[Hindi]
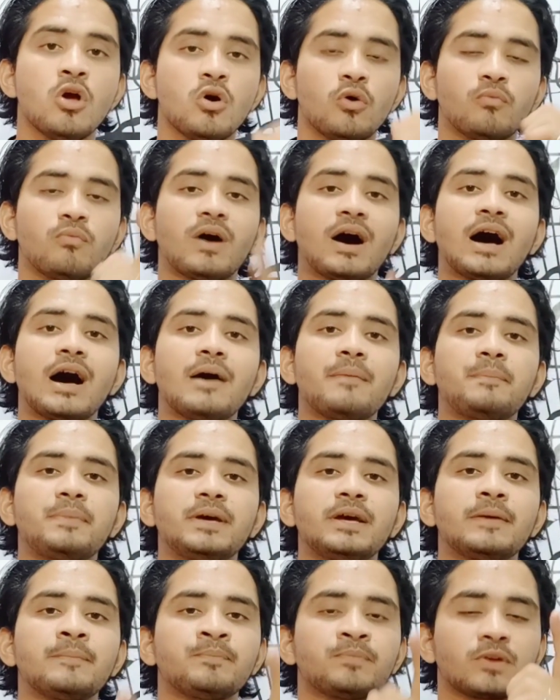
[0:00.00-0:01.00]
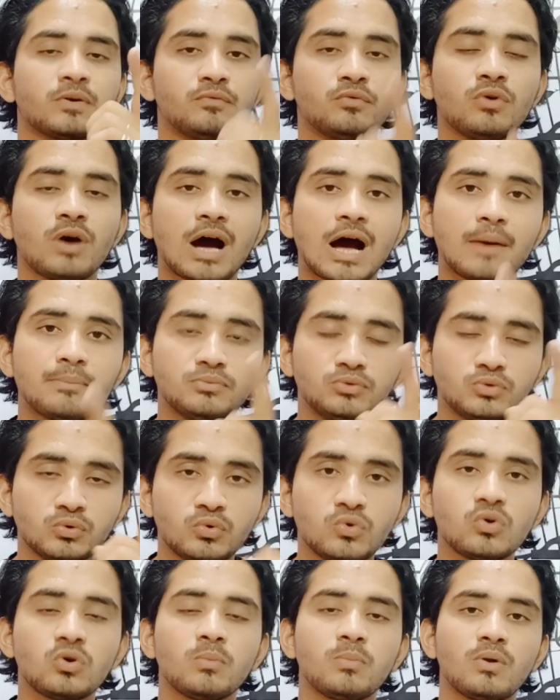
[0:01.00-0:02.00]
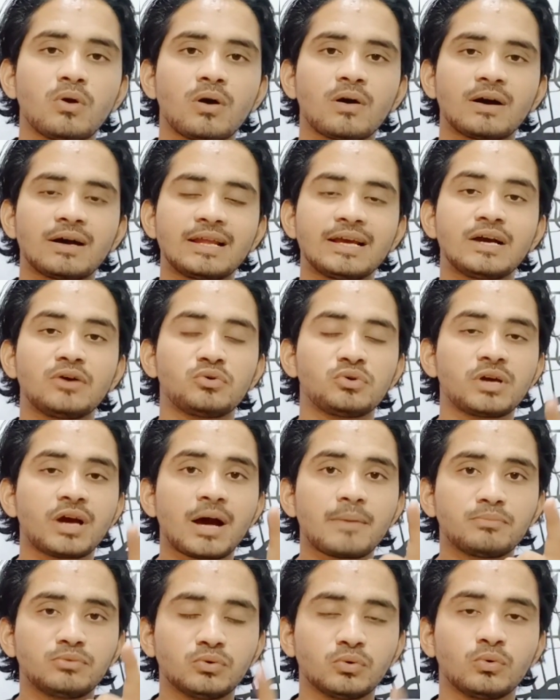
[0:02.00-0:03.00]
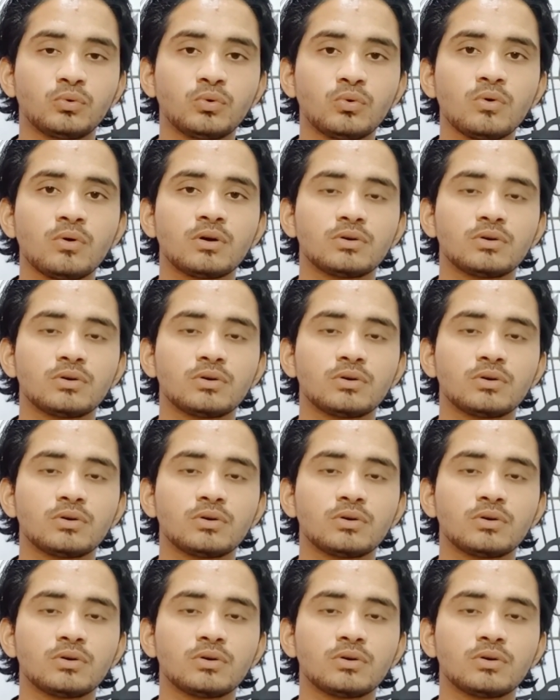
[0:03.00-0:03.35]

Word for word: वहां पे वो आप दोनों को ब्लॉक करेगा क्योंकि आप दोनों